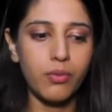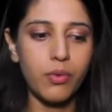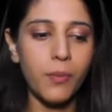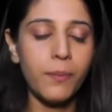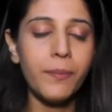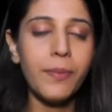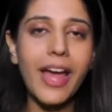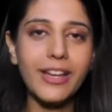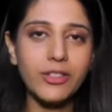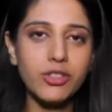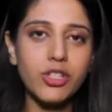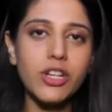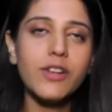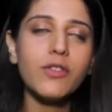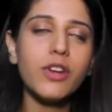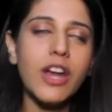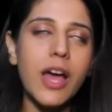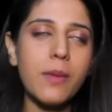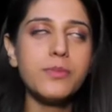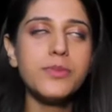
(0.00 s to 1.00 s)
वो
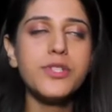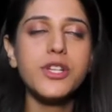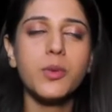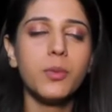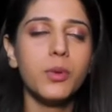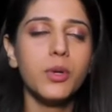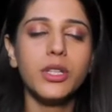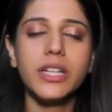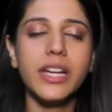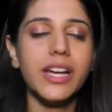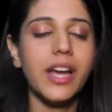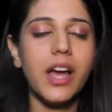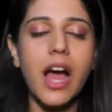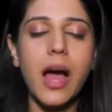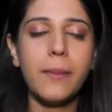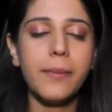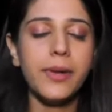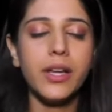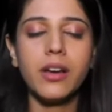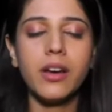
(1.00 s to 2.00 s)
एक्चुअली वो राम जी को बोलती है
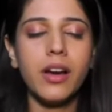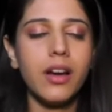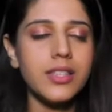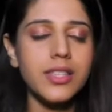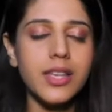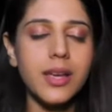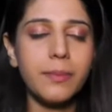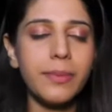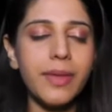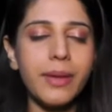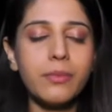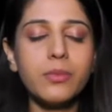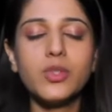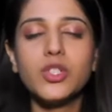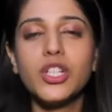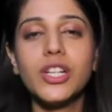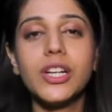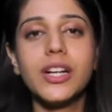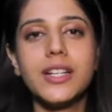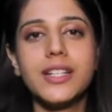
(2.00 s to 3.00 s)
अभी सब ने
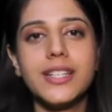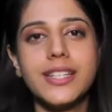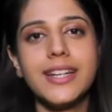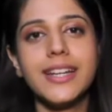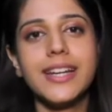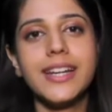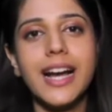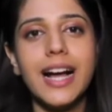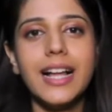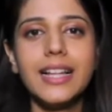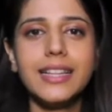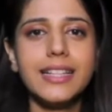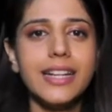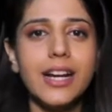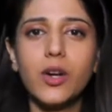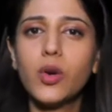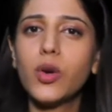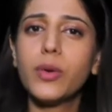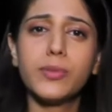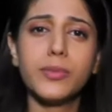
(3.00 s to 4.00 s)
मुझे घर से निकाल
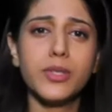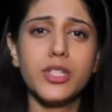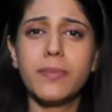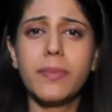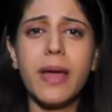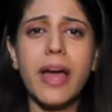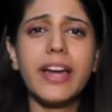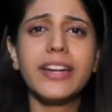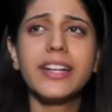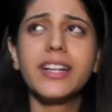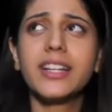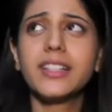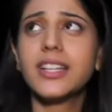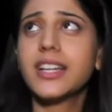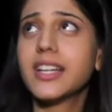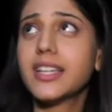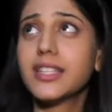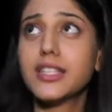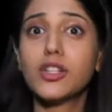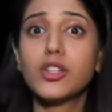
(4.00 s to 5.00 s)
दिया कोई मुझसे प्यार नहीं
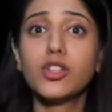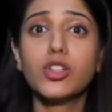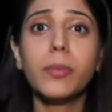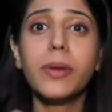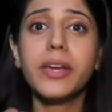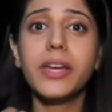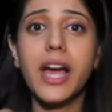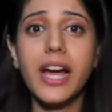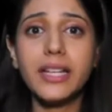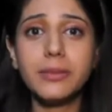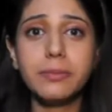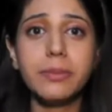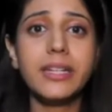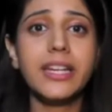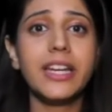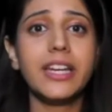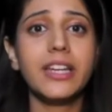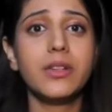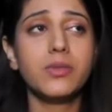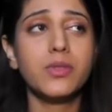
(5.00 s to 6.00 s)
करता किसी को तो मैं याद भी
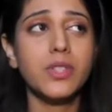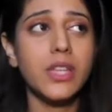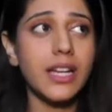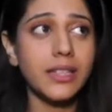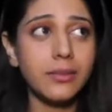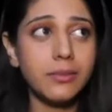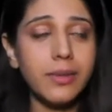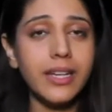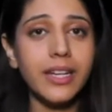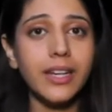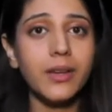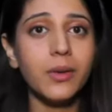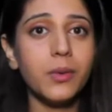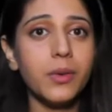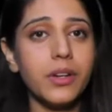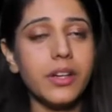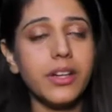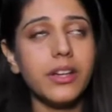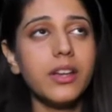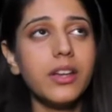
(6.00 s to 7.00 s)
नहीं हूँ सात महीने
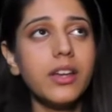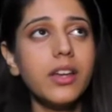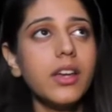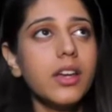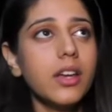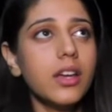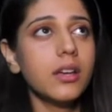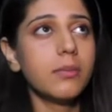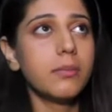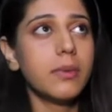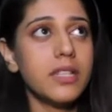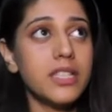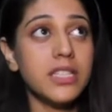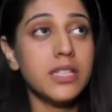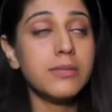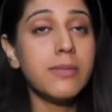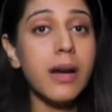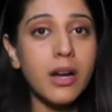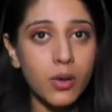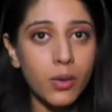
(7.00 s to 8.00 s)
हो गए
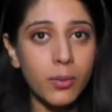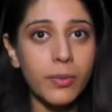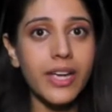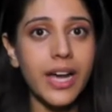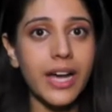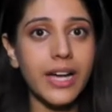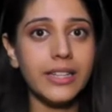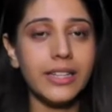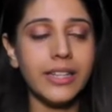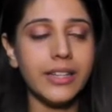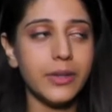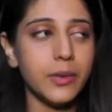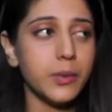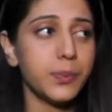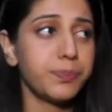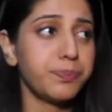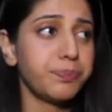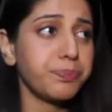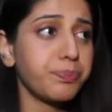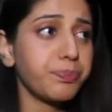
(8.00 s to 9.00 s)
मंजीमा को भी याद नहीं
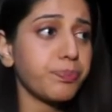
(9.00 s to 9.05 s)
हूँ